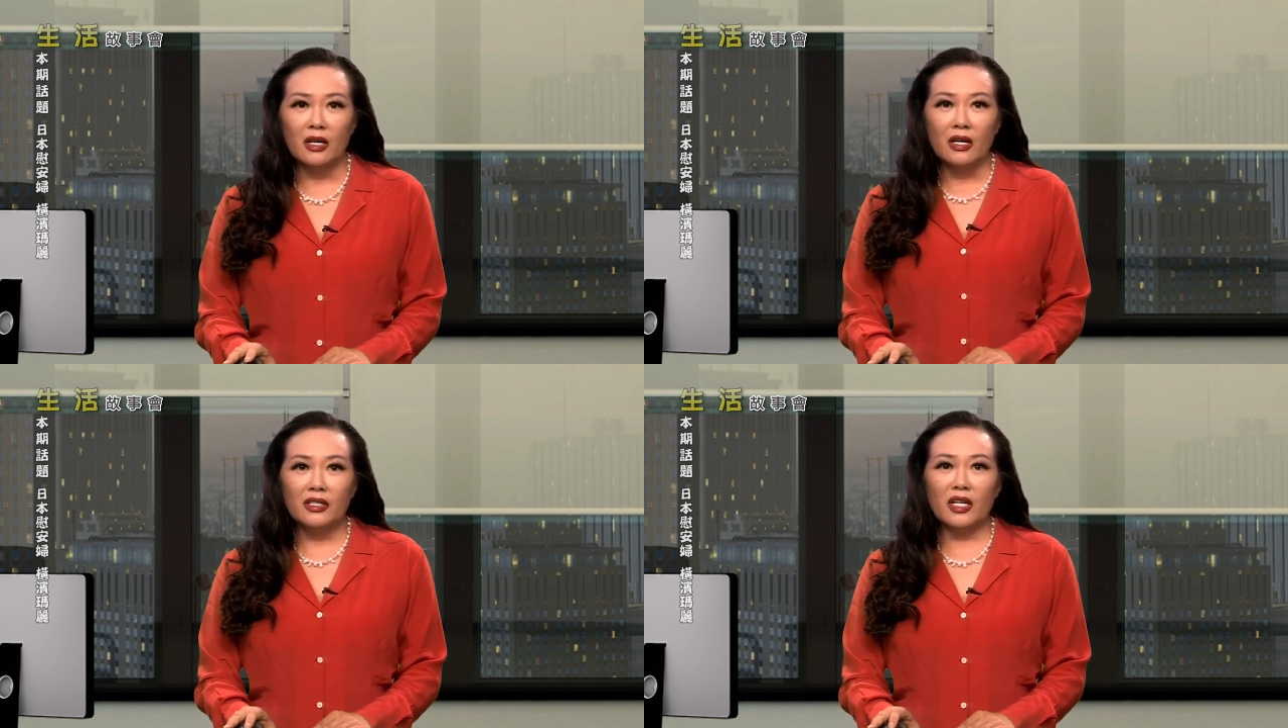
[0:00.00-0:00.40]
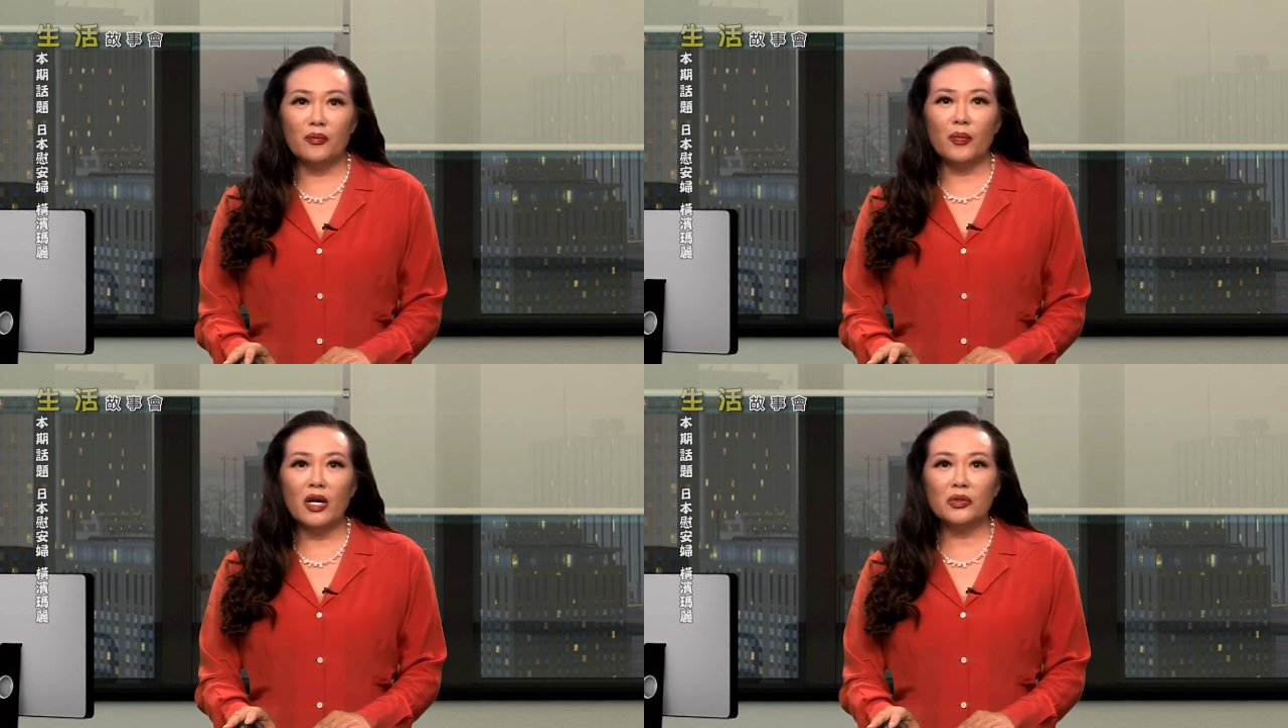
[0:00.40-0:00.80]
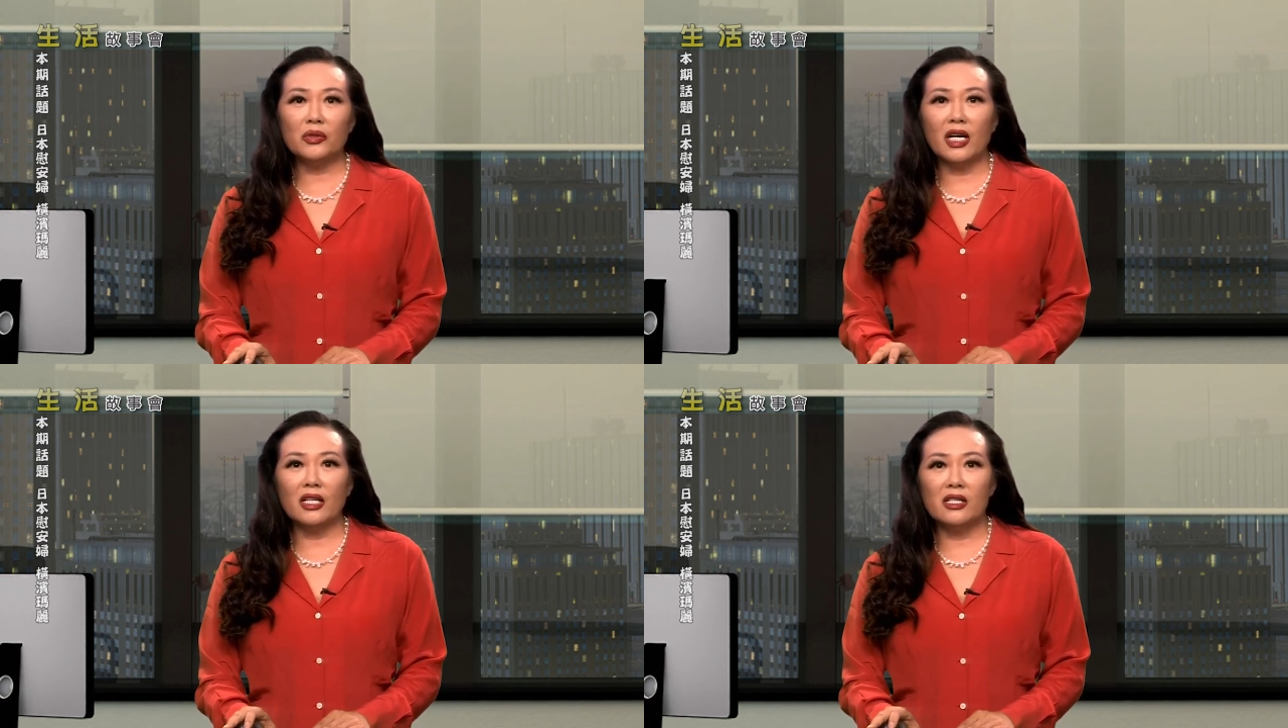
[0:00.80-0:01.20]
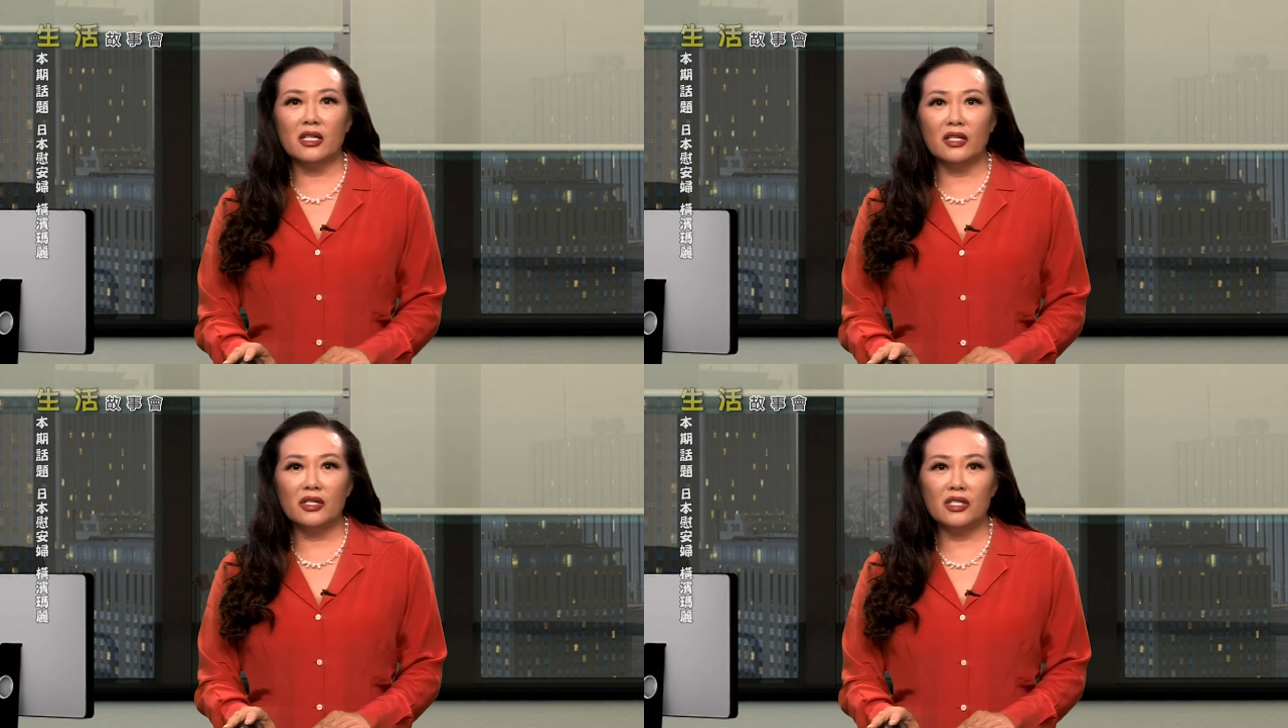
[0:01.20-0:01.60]
想帮助他的
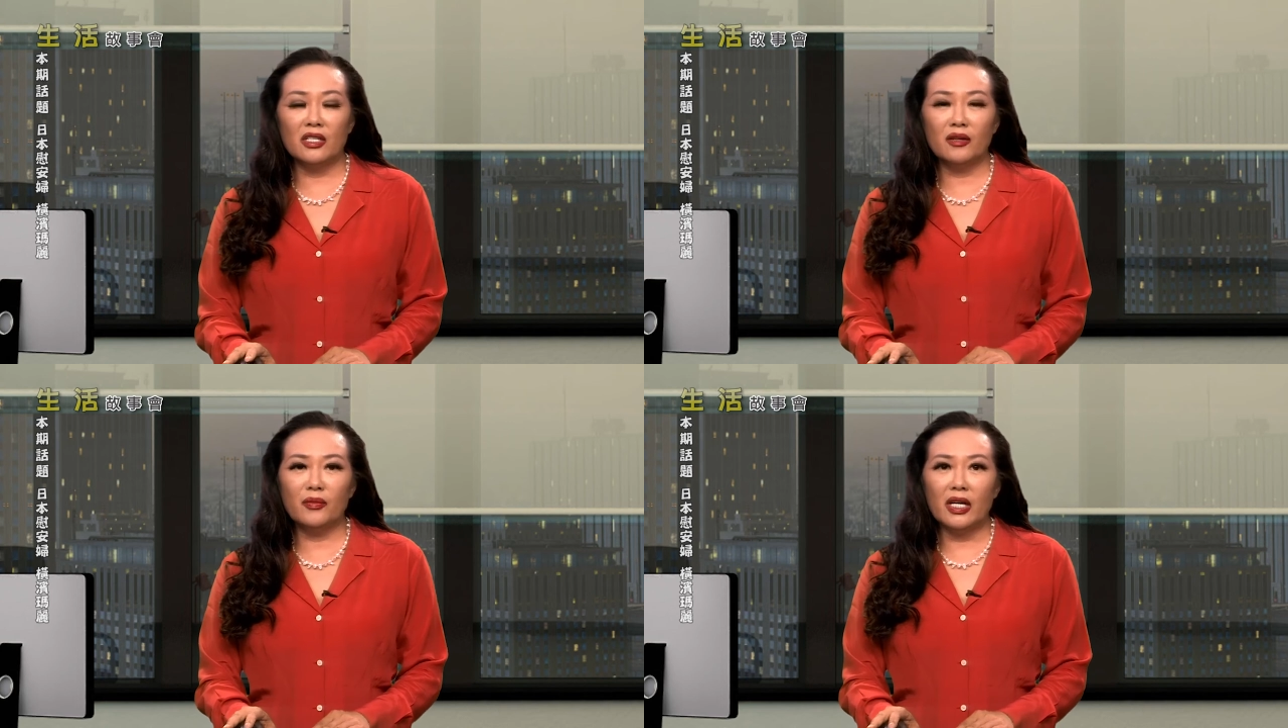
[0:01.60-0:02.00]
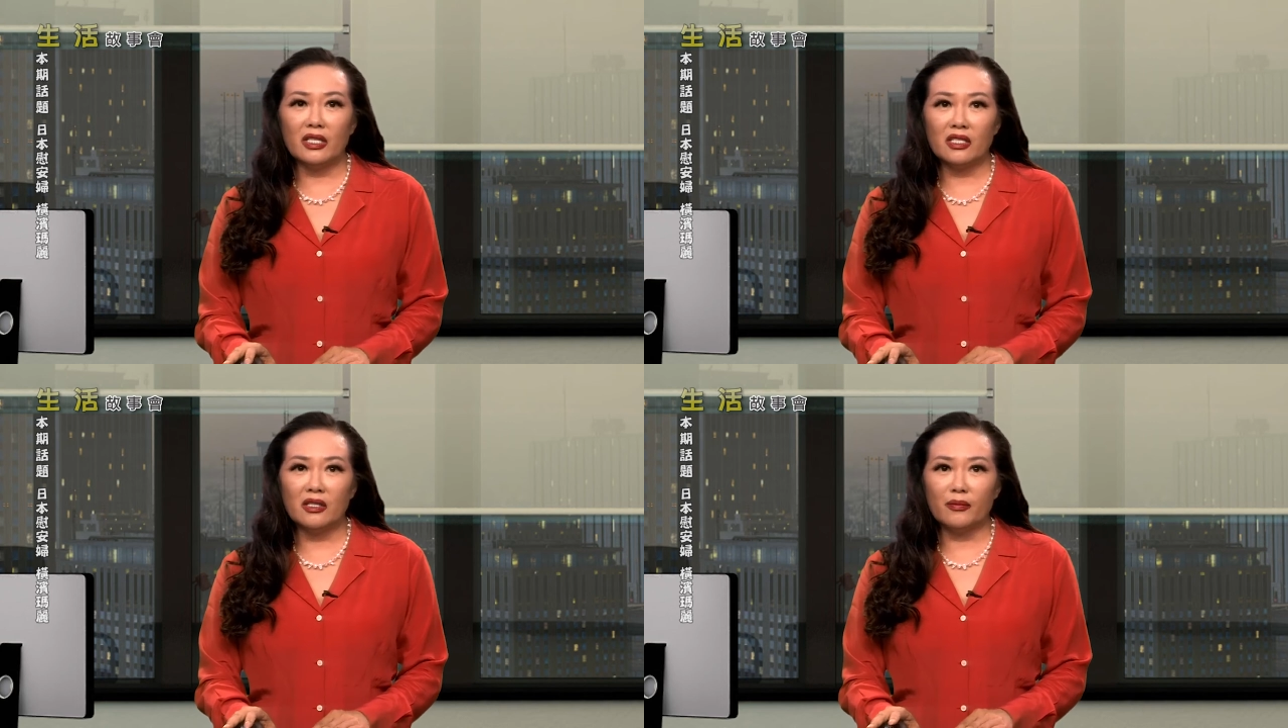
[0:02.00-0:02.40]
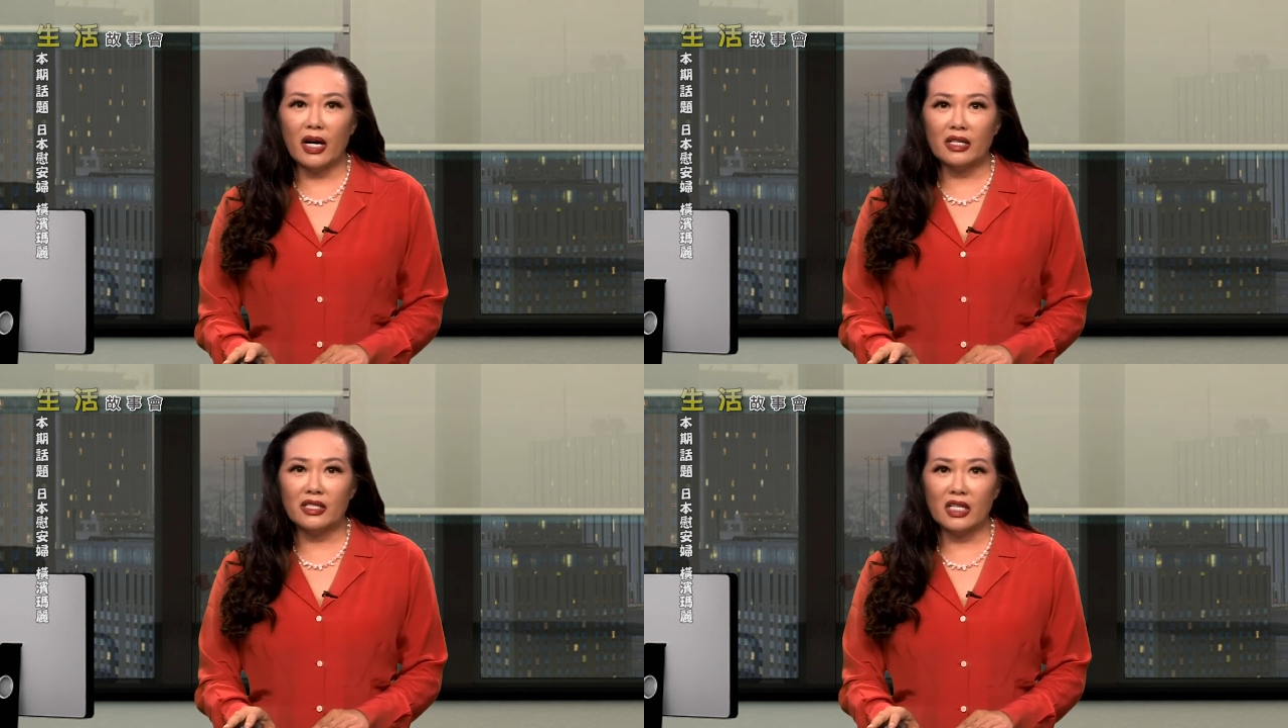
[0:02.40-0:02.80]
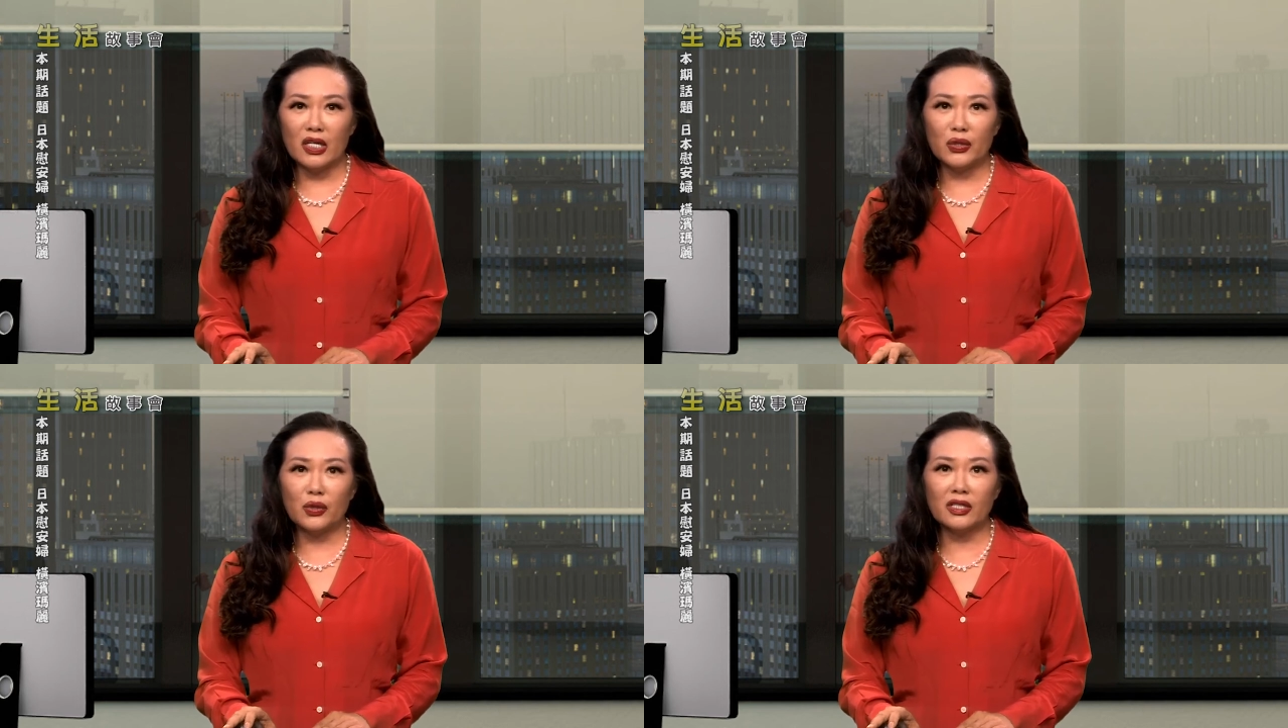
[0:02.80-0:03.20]
人，只能每次把钱
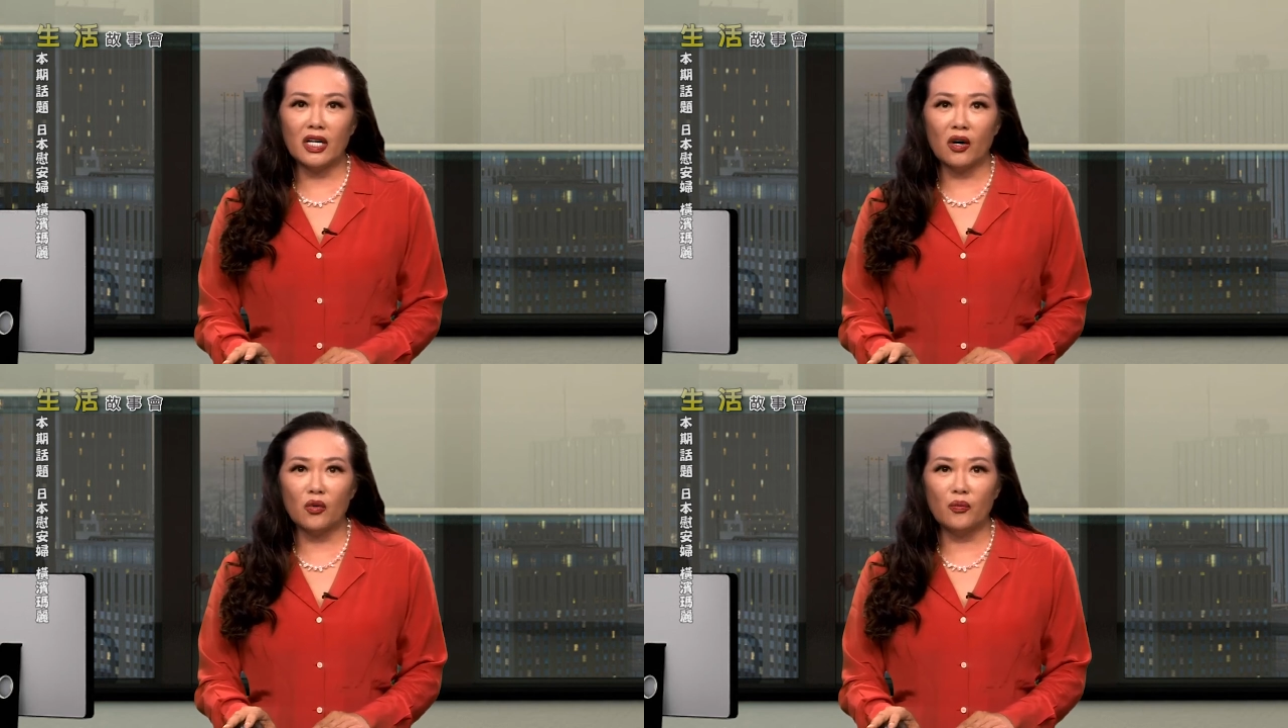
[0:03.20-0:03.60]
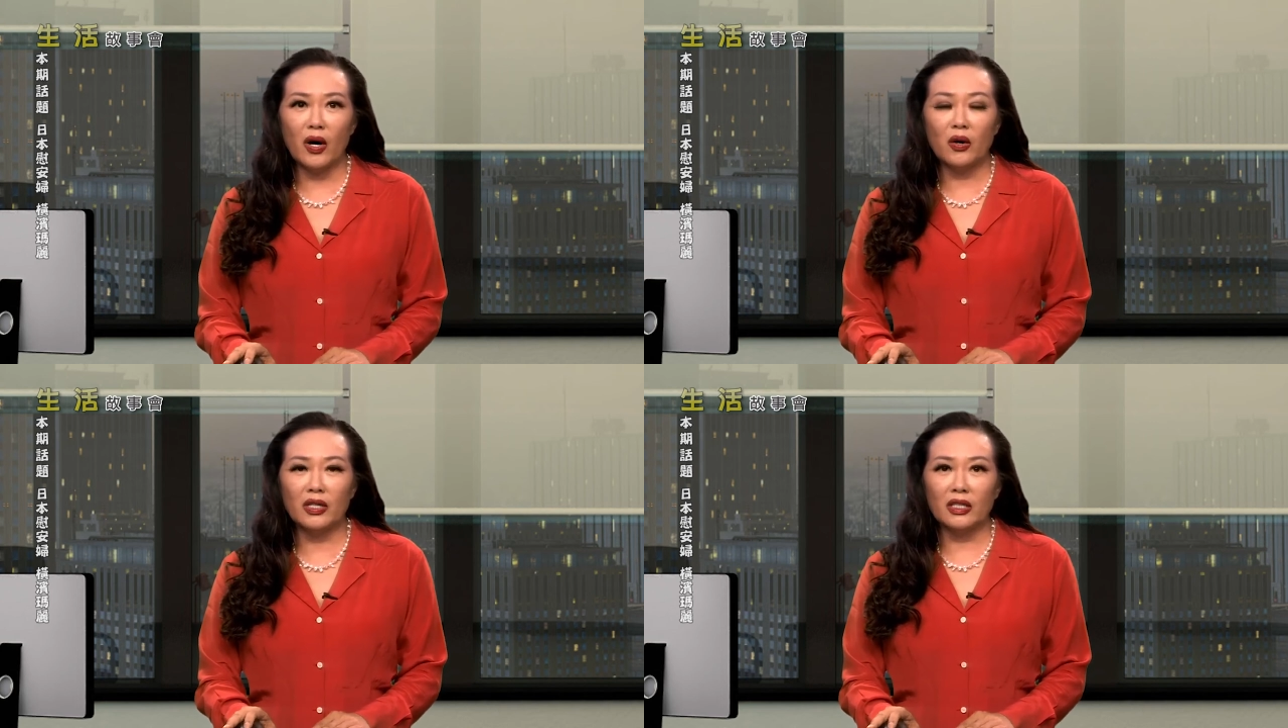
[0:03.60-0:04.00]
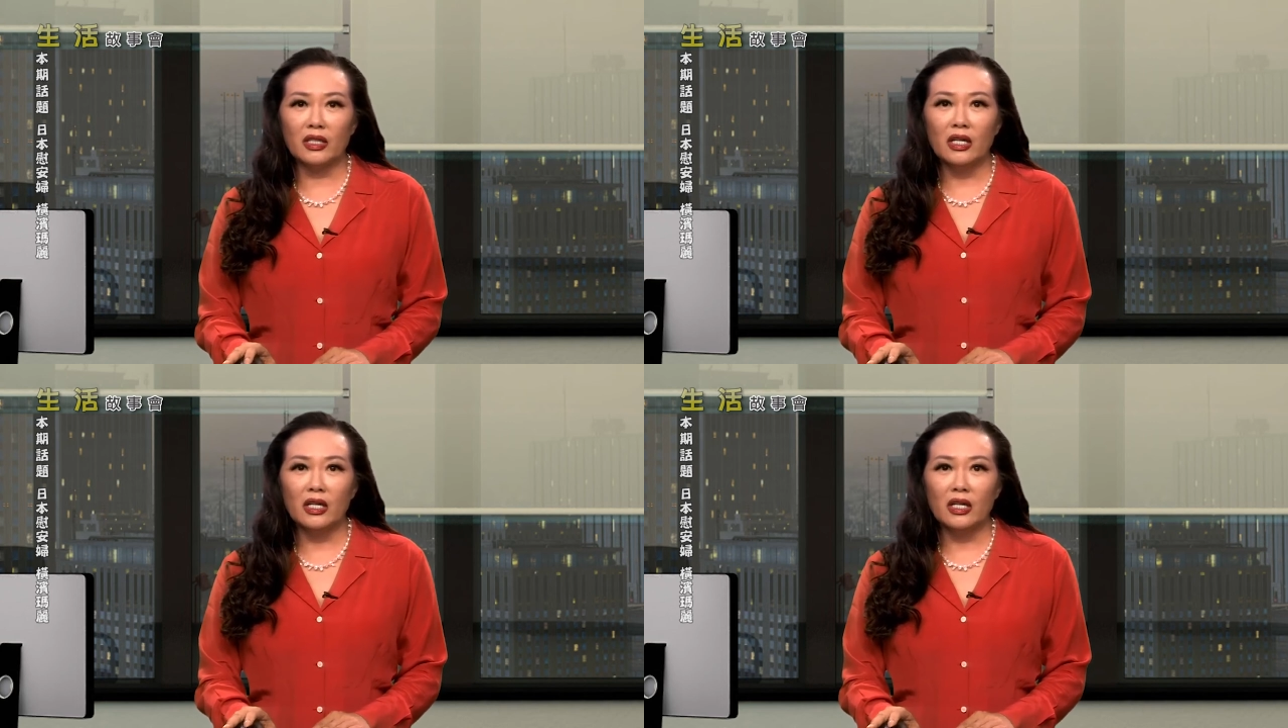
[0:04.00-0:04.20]
装在红包里，